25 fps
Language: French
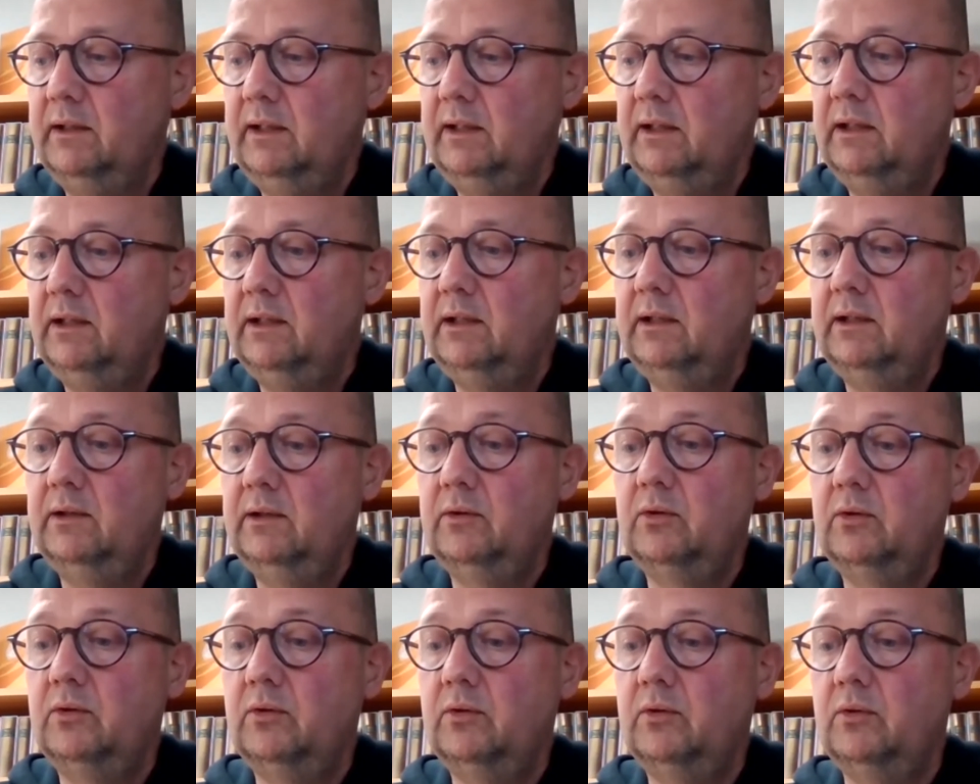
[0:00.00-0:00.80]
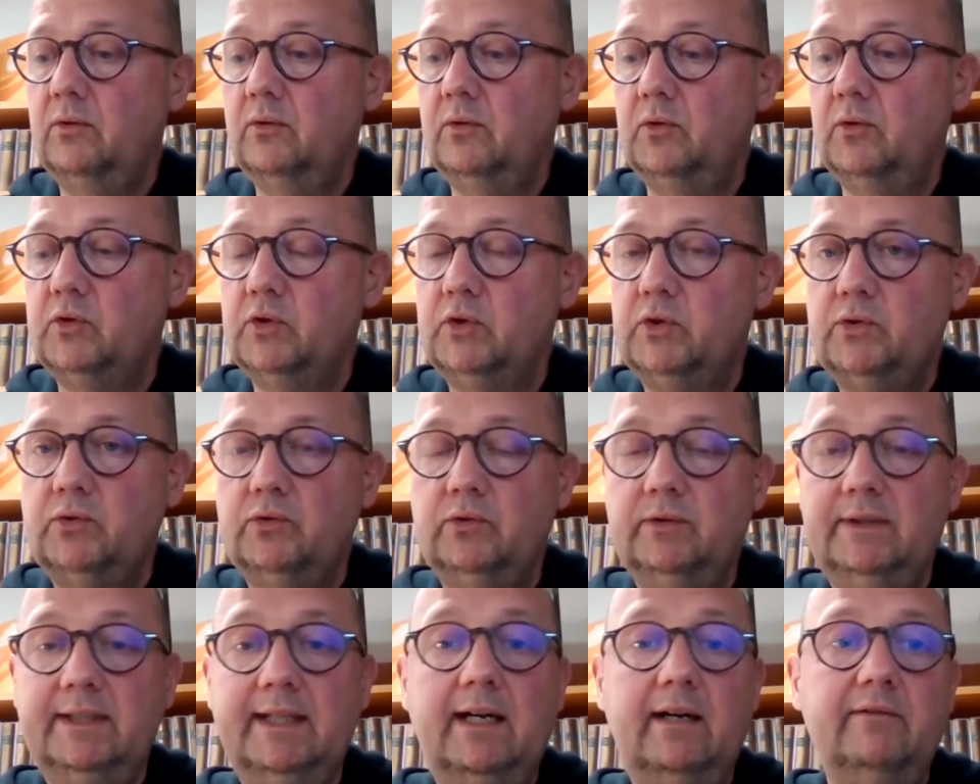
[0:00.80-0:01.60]
Et
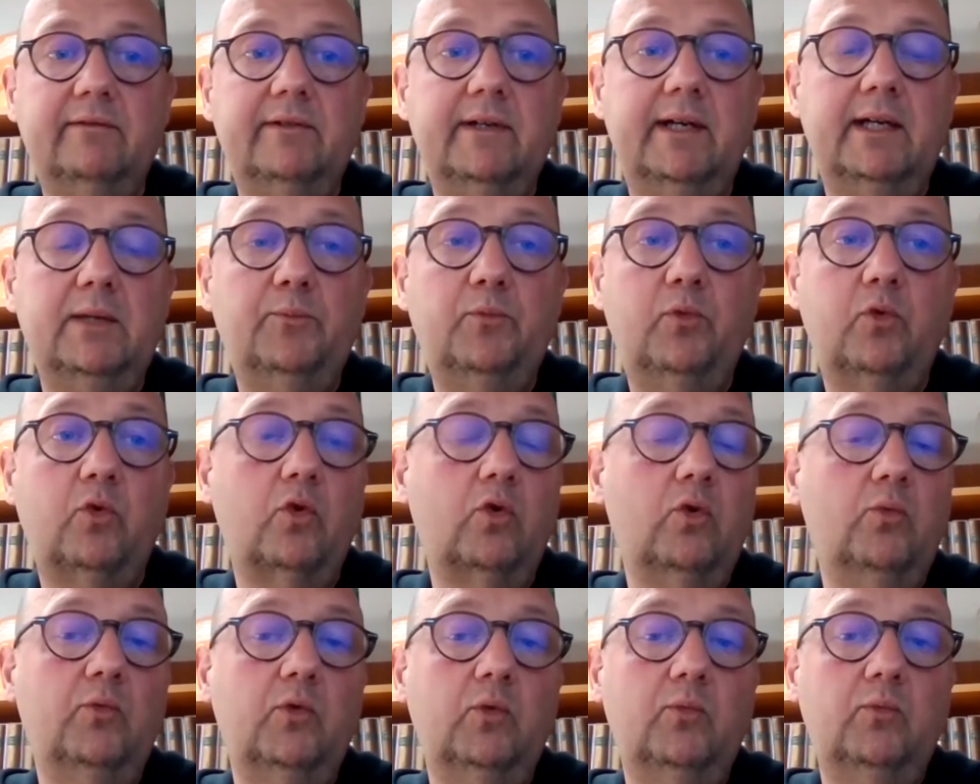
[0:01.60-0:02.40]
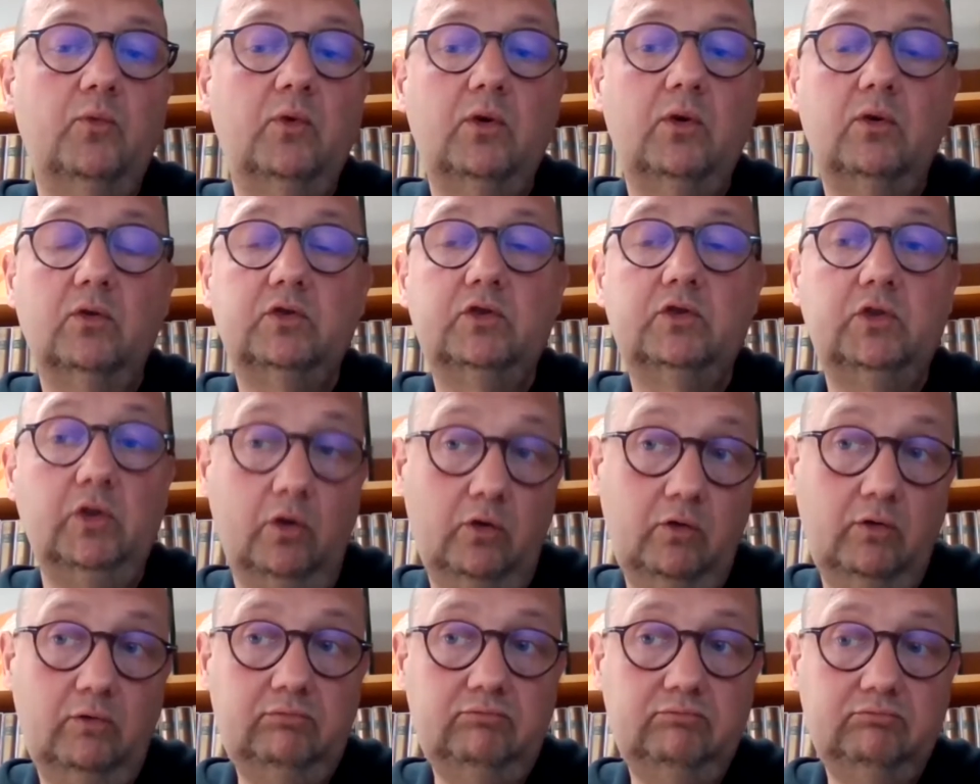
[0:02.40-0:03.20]
je travaille pour le moment
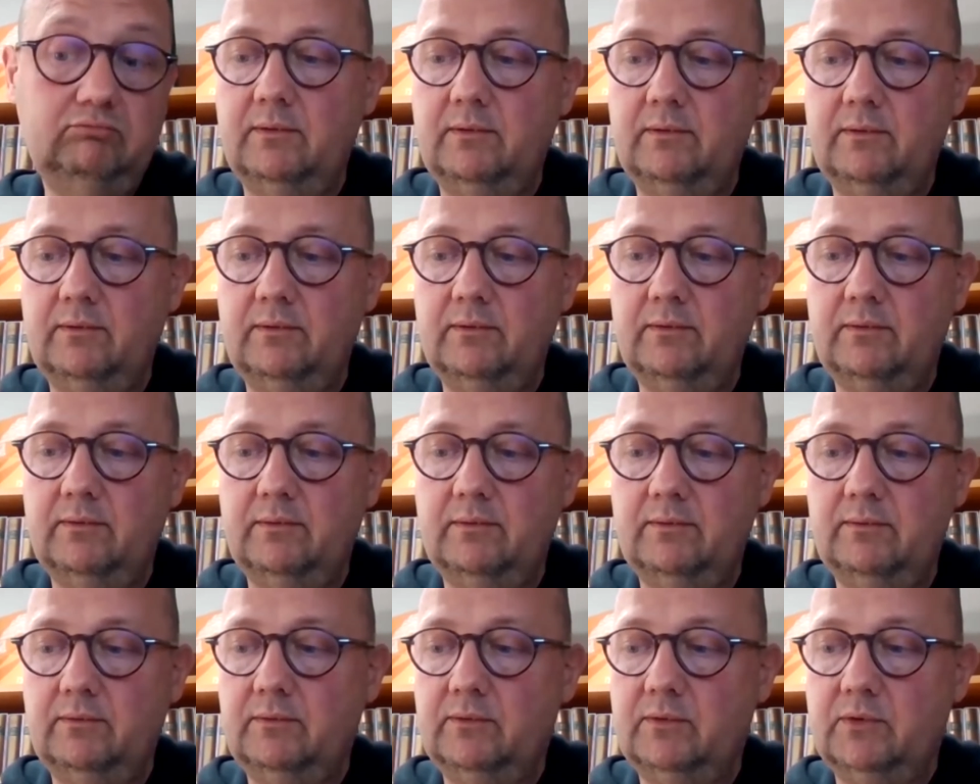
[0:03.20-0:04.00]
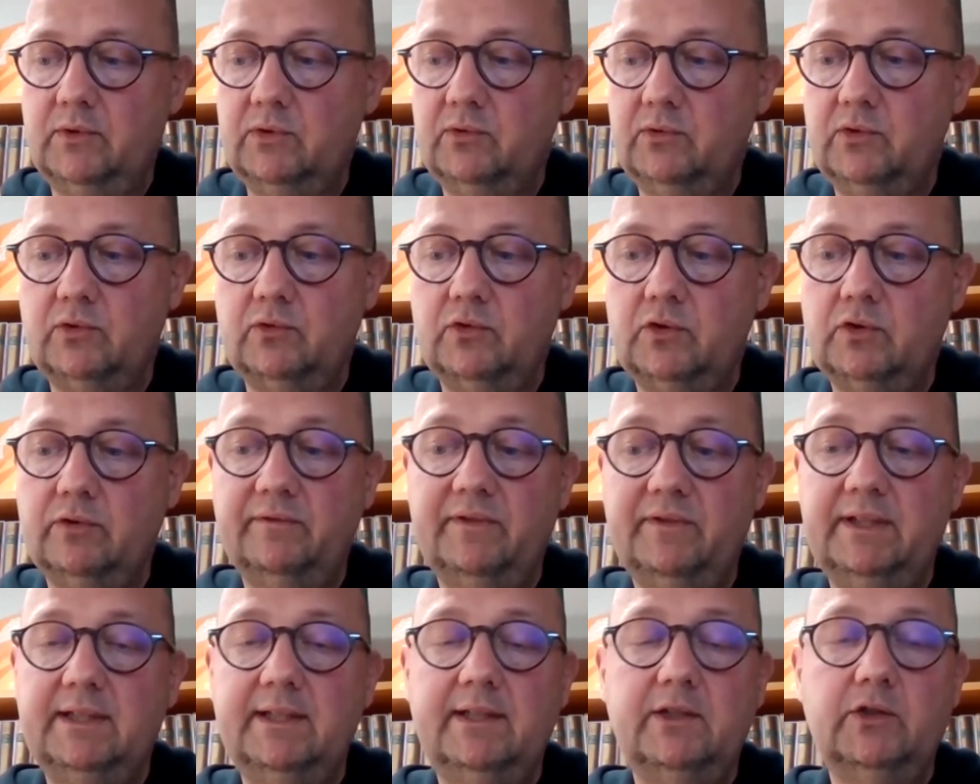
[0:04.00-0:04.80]
seul.
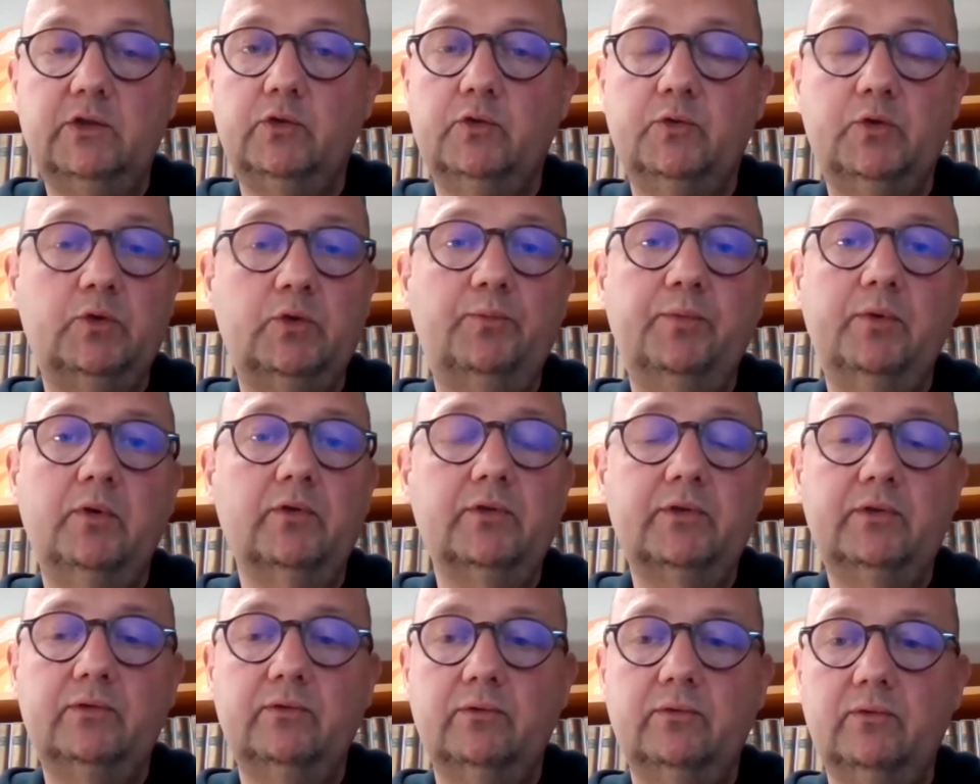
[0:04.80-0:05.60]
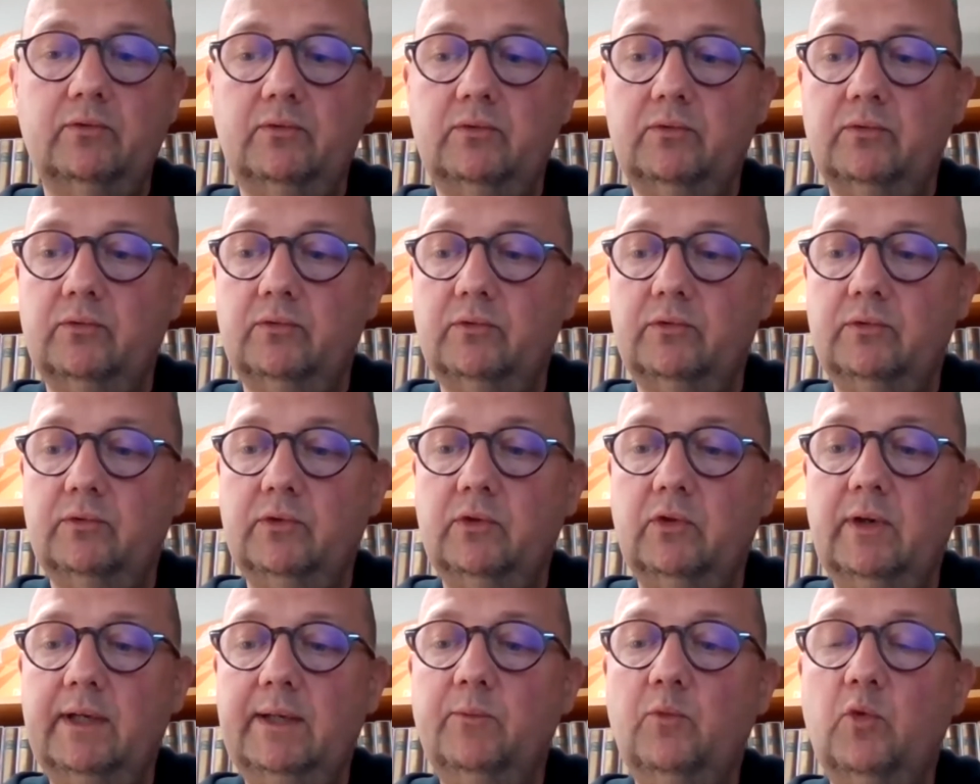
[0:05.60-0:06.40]
J'envisage, je, pense,
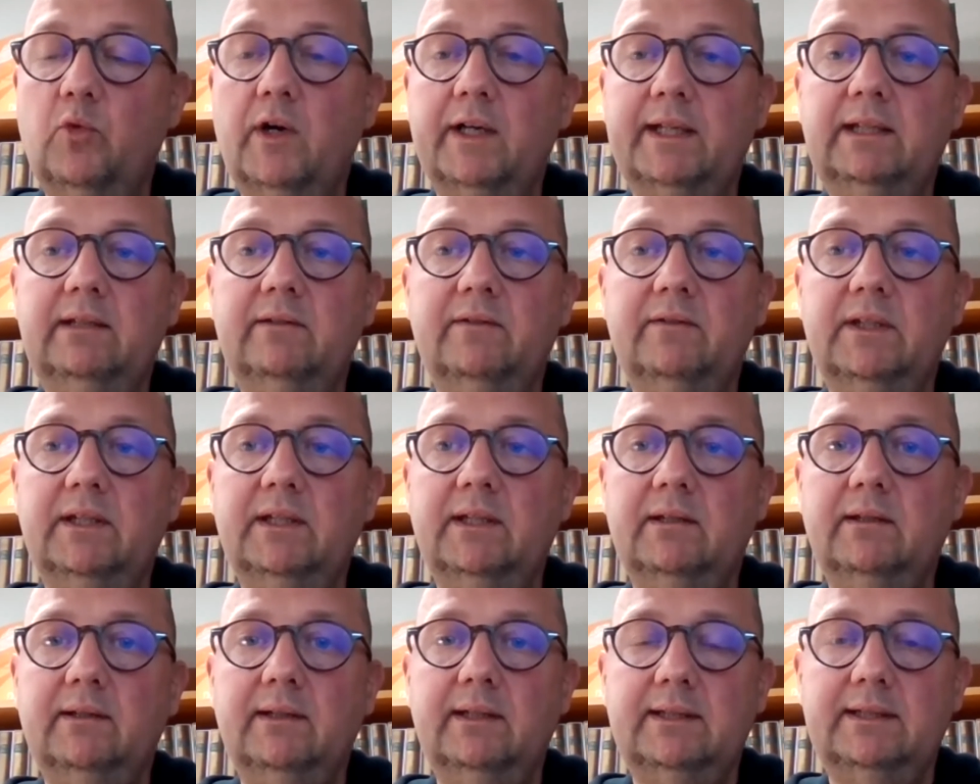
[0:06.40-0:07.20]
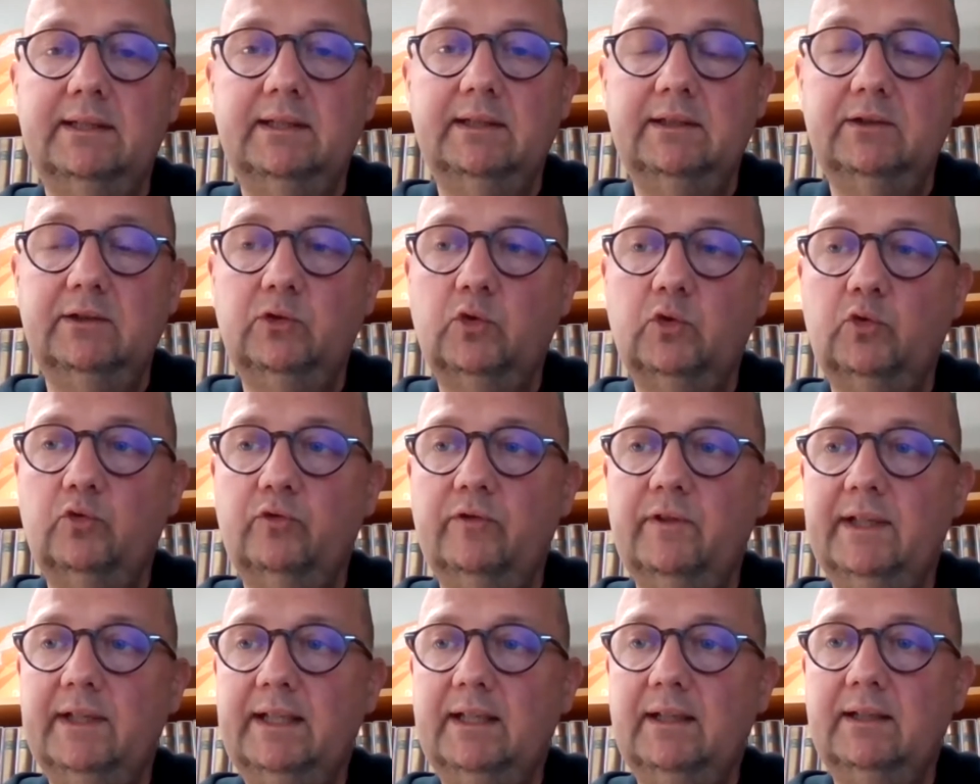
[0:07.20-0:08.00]
dans les mois qui viennent, d'essayer de
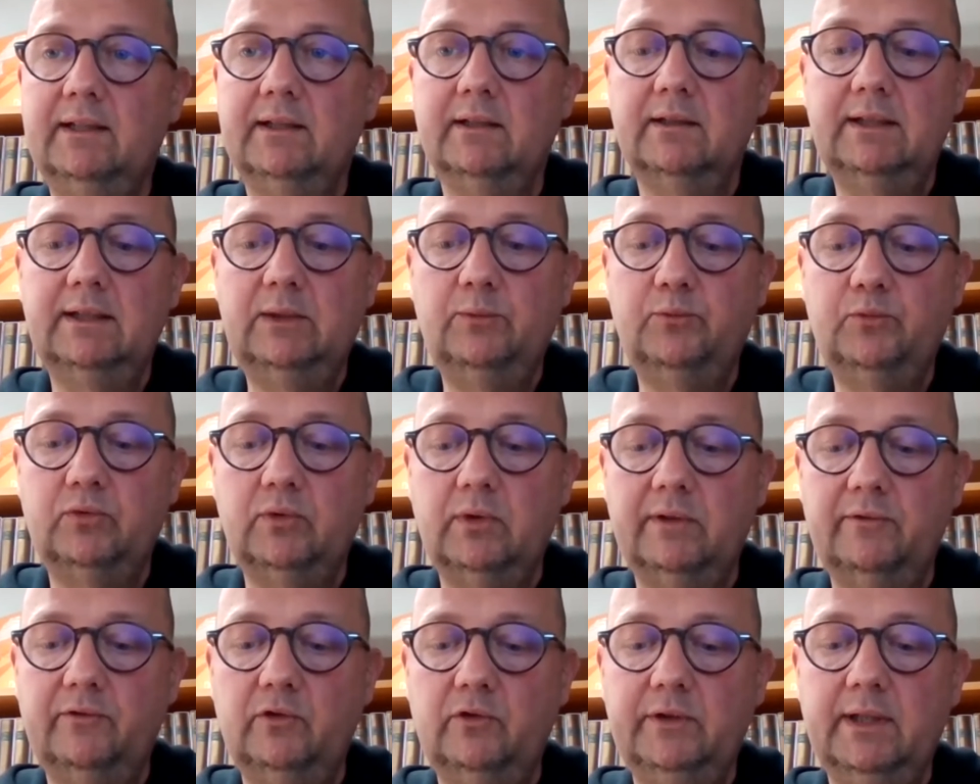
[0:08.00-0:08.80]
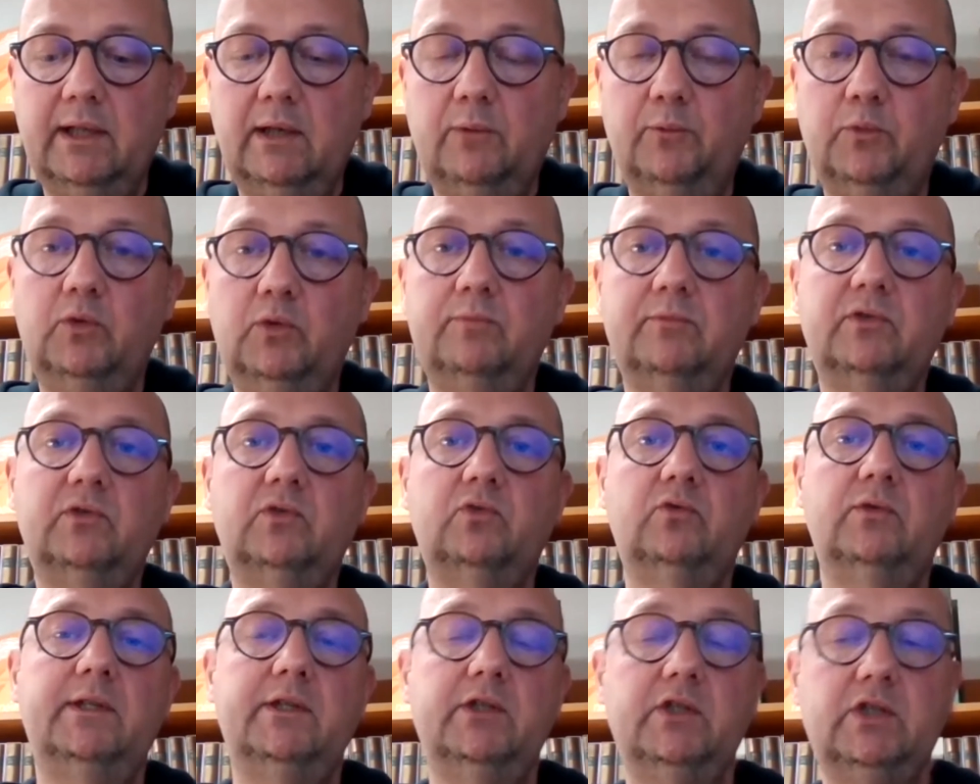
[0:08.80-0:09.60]
trouver quelqu'un qui pourrait venir un peu me
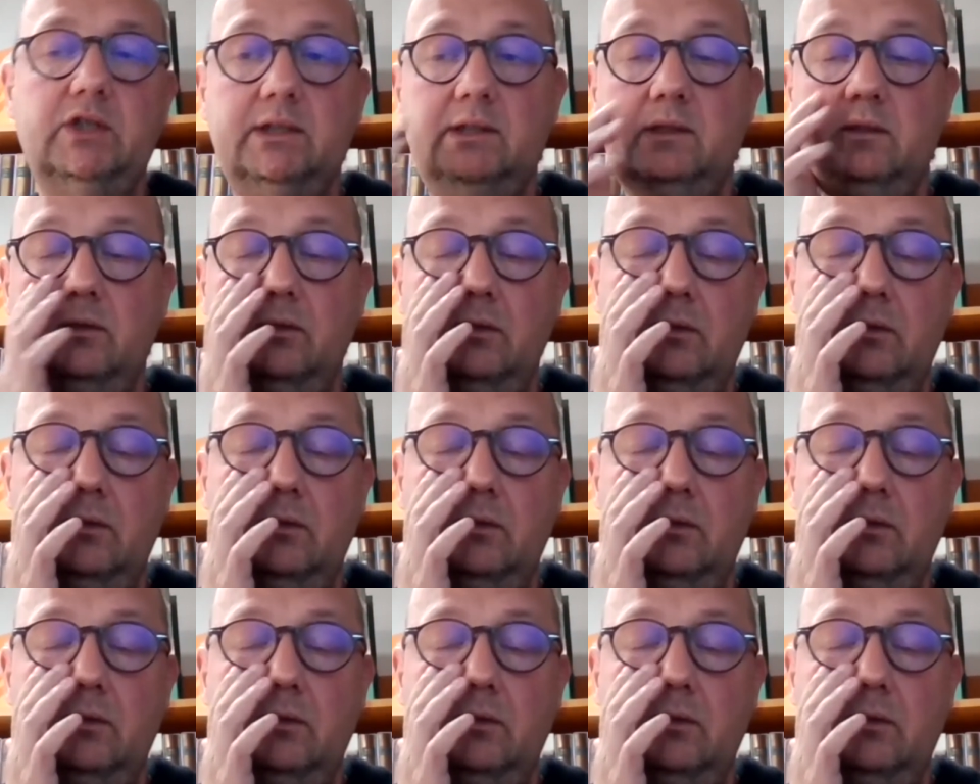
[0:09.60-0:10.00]
soulager,